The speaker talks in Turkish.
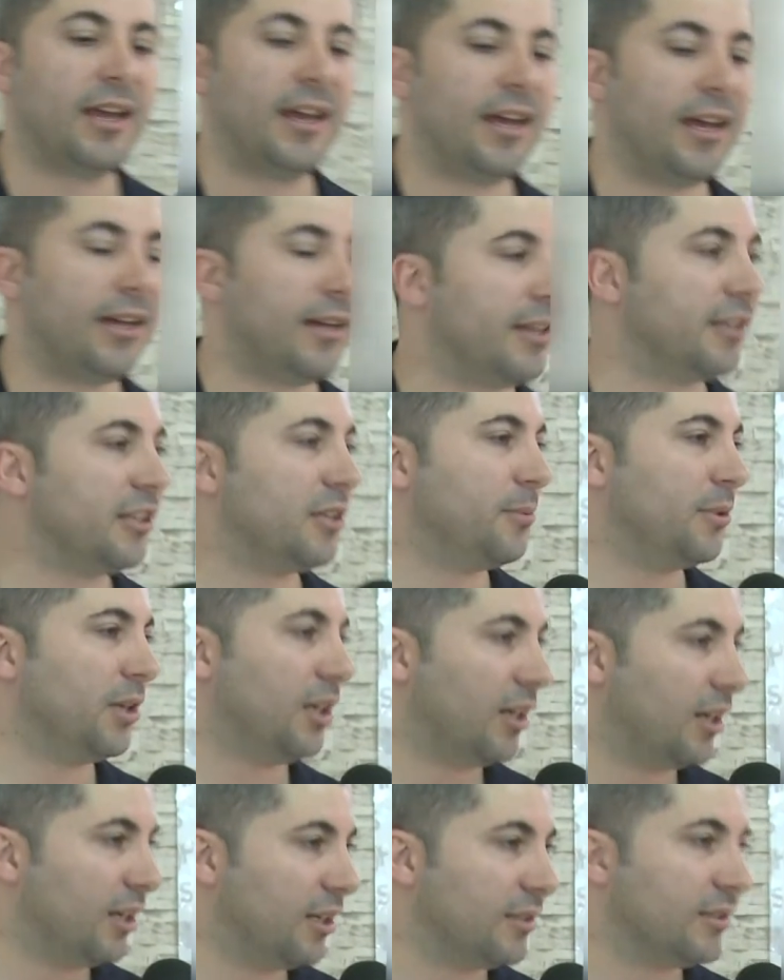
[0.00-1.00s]
Herhangi bir
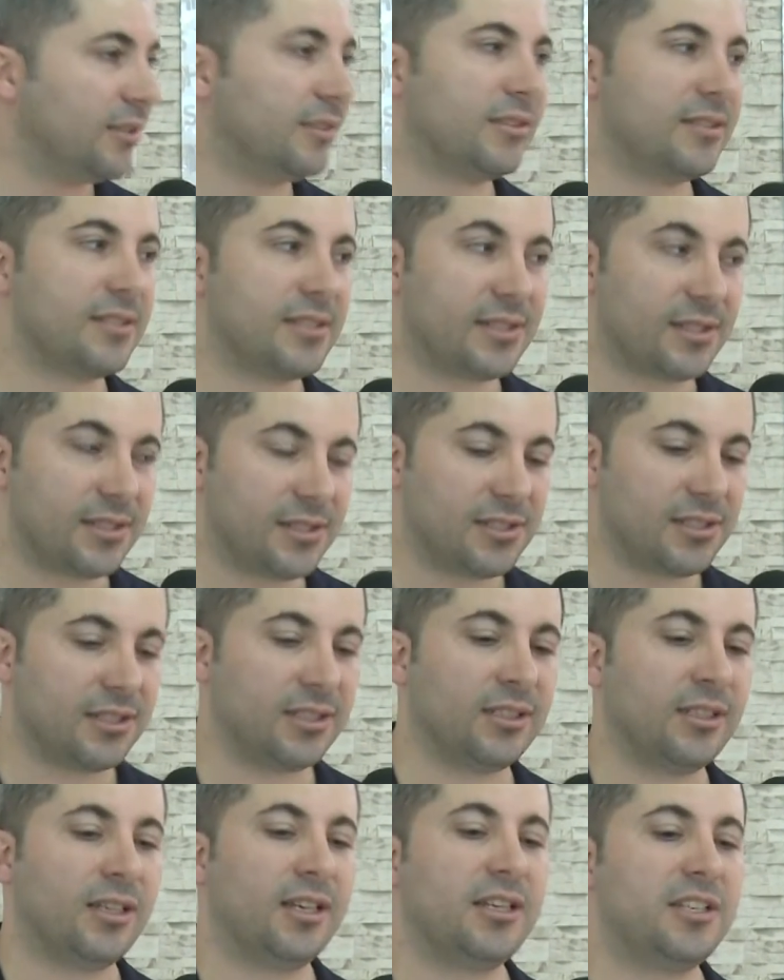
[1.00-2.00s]
ağrı,
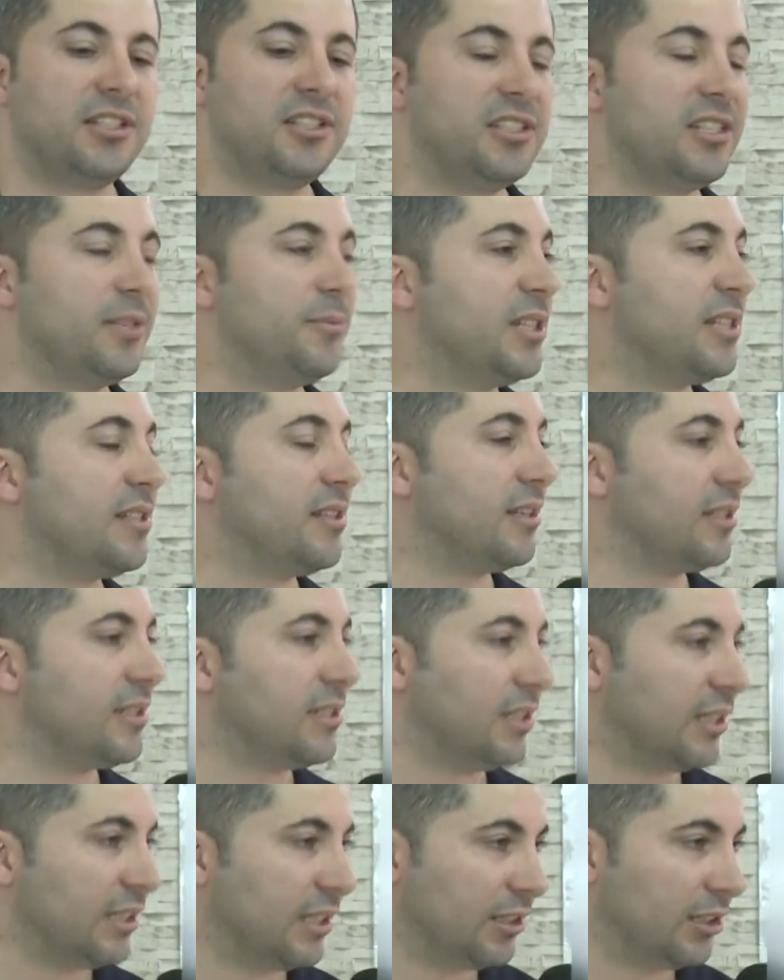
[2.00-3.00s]
sızı, işlem
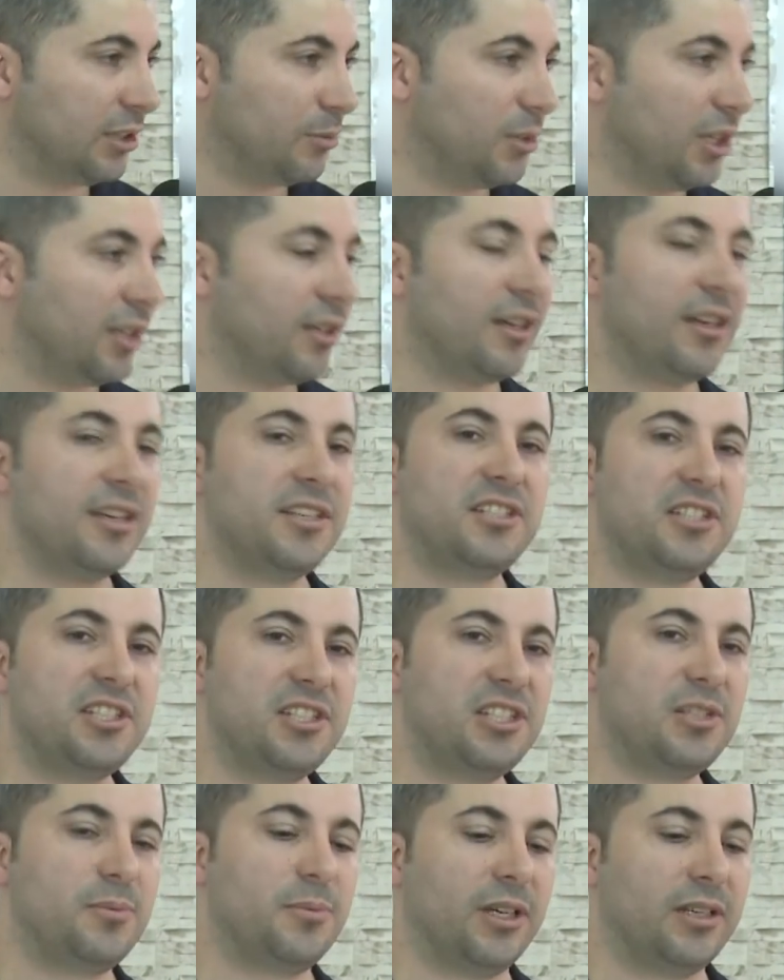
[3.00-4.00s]
esnasında kanama,
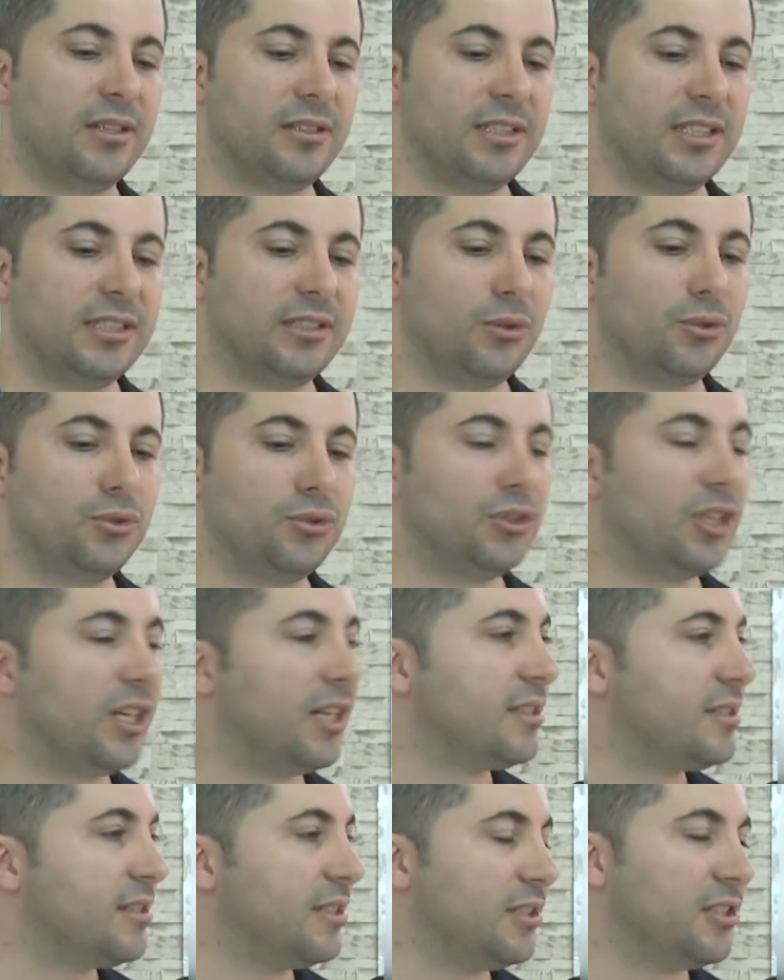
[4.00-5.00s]
şişme ya da onu
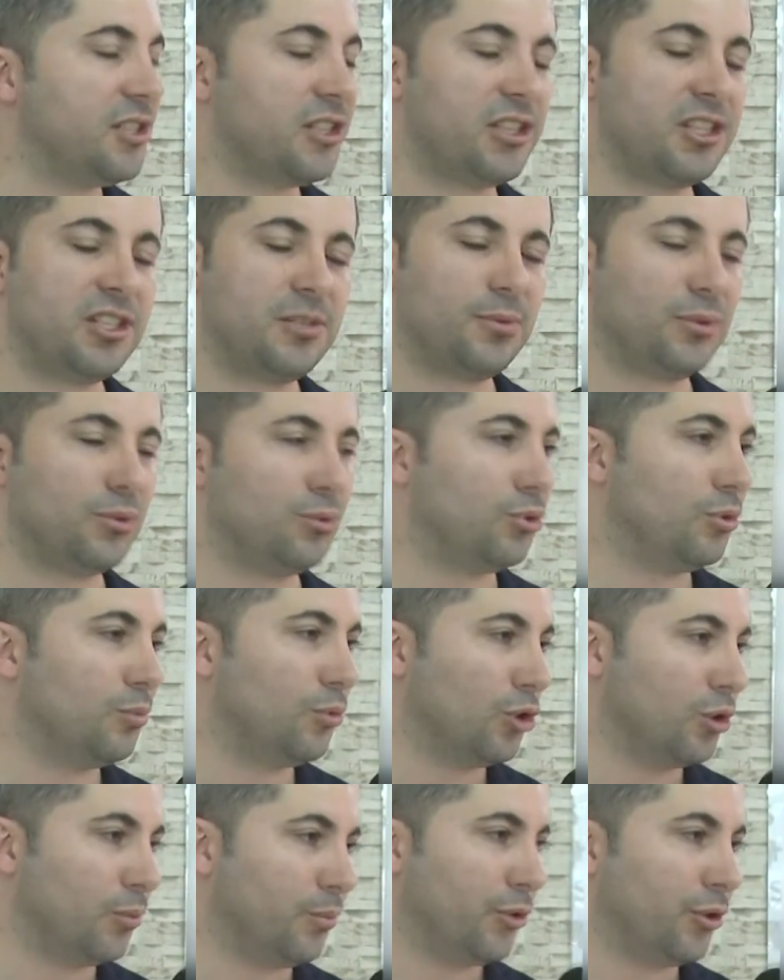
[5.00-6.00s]
rahatsız edecek hiçbir durum
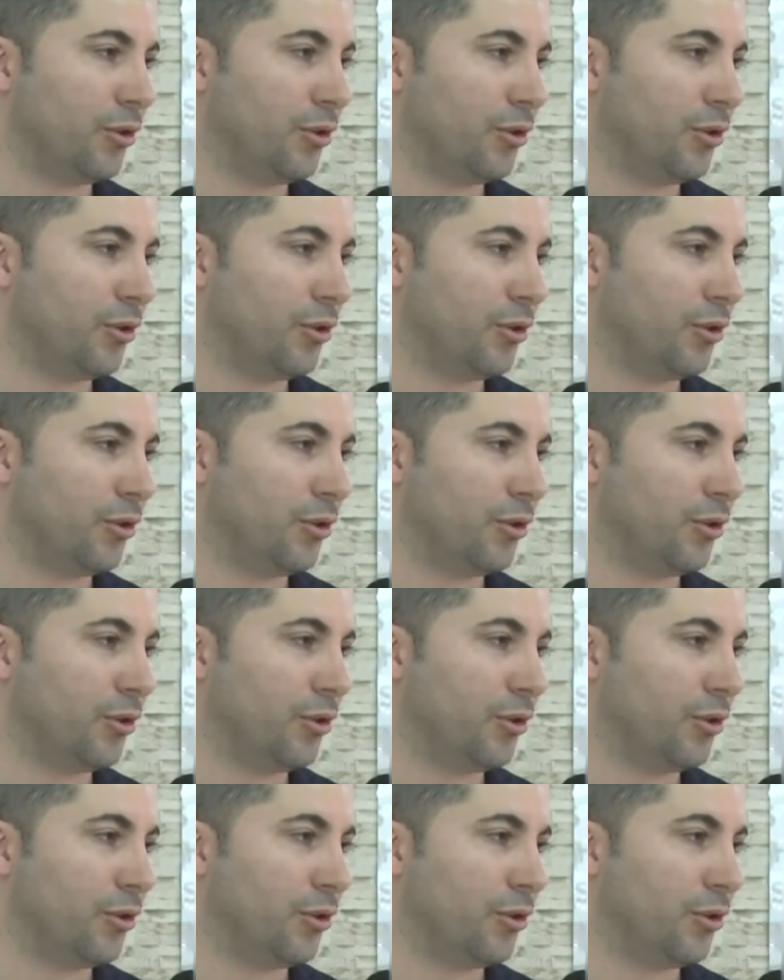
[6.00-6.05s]
olmuyor.